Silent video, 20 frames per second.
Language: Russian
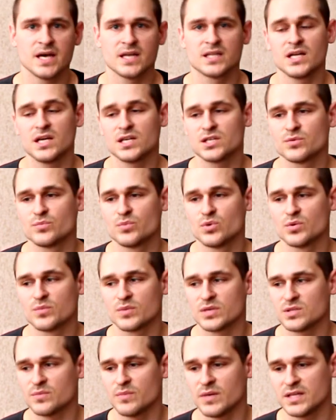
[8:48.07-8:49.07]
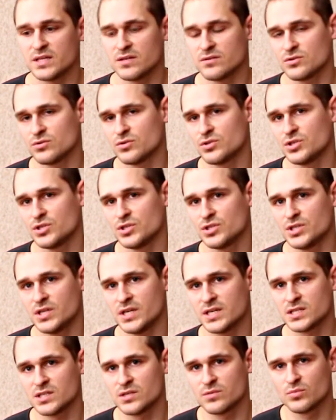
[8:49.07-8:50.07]
Дальше будем рассматривать, очень
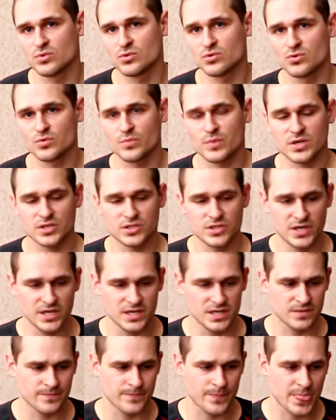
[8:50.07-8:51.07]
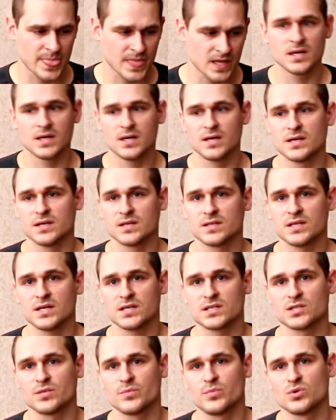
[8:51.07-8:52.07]
интересные будут упражнения.
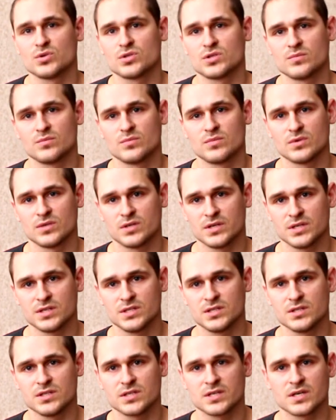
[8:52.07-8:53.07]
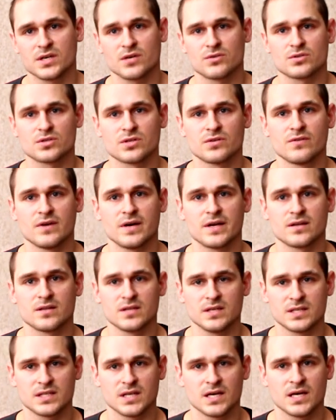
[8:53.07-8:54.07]
Также плюсом резин, как я уже говорил,
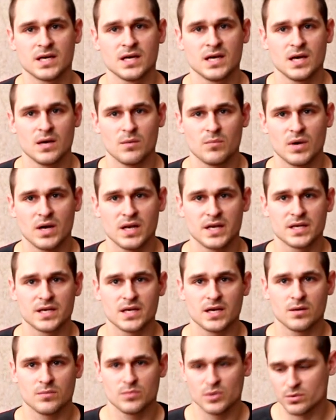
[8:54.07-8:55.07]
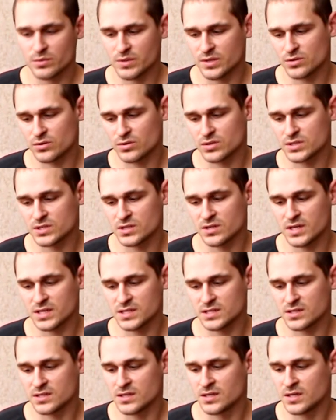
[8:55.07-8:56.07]
это маленький объем, который
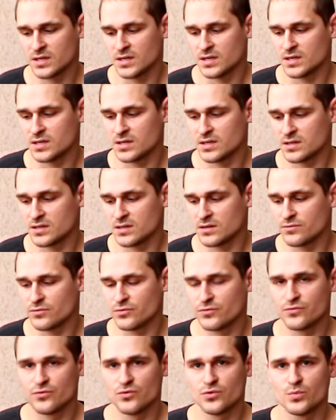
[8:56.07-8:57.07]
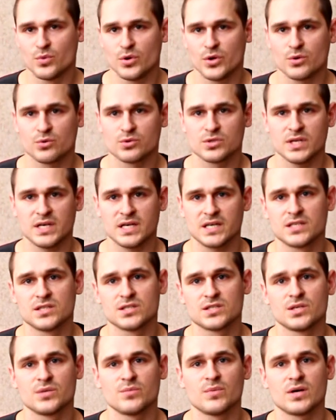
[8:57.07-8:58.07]
залазит в любой рюкзак, не
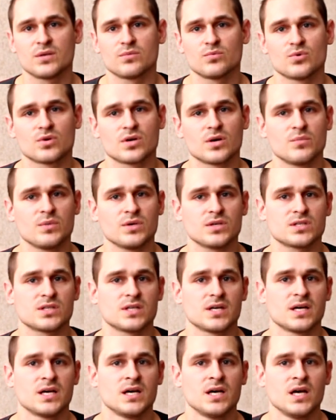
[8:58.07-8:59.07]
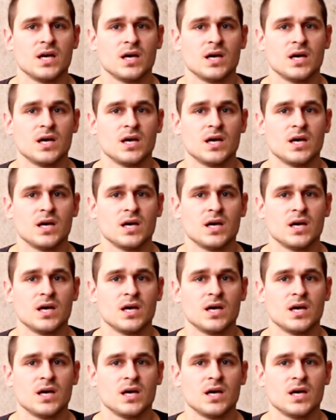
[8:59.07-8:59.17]
занимает много места.